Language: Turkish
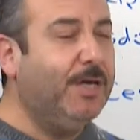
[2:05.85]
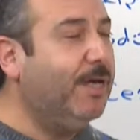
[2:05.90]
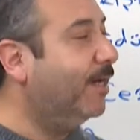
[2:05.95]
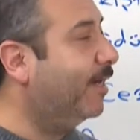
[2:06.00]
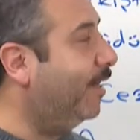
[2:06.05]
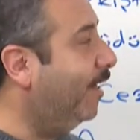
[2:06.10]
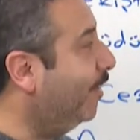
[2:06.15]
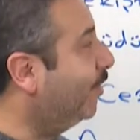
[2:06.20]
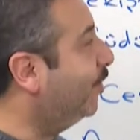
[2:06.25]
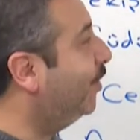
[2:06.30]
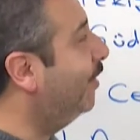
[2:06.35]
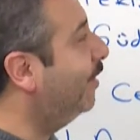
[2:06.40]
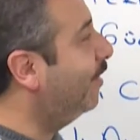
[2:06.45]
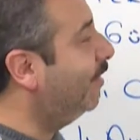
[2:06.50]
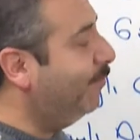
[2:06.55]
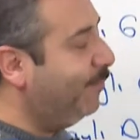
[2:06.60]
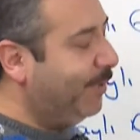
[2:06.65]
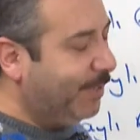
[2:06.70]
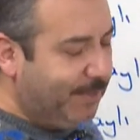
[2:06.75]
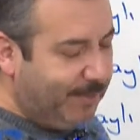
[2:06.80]

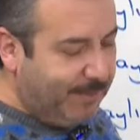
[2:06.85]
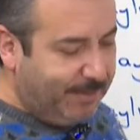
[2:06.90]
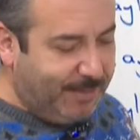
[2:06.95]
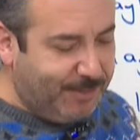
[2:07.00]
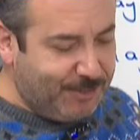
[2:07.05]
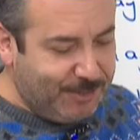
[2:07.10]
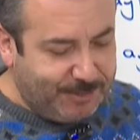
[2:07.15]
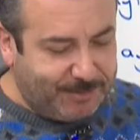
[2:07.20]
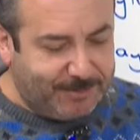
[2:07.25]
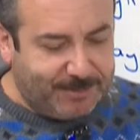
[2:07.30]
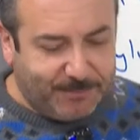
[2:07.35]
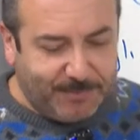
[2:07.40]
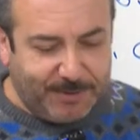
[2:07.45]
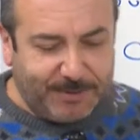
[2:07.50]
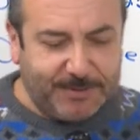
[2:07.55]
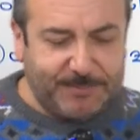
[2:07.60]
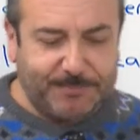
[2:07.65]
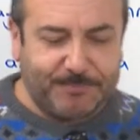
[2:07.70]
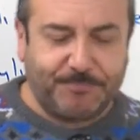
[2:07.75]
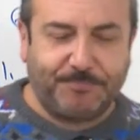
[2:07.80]
Karşılıklı belirleyicilik
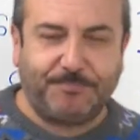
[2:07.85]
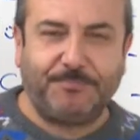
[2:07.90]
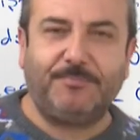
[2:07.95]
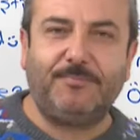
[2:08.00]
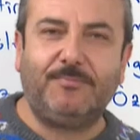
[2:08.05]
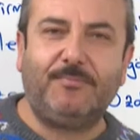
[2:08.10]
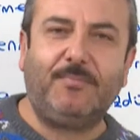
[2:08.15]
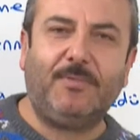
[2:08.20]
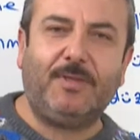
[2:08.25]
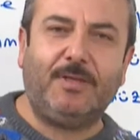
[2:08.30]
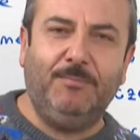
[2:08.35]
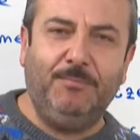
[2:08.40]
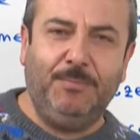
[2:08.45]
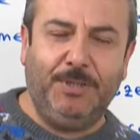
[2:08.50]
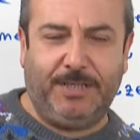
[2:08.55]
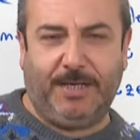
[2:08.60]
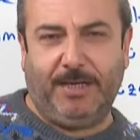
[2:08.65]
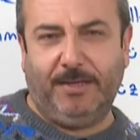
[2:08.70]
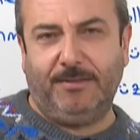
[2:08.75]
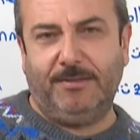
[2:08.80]
demek
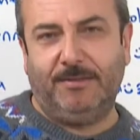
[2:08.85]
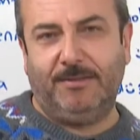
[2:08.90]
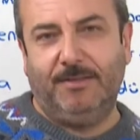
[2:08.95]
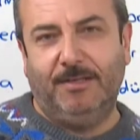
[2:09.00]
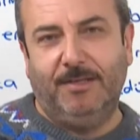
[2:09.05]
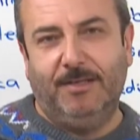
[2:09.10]
birey,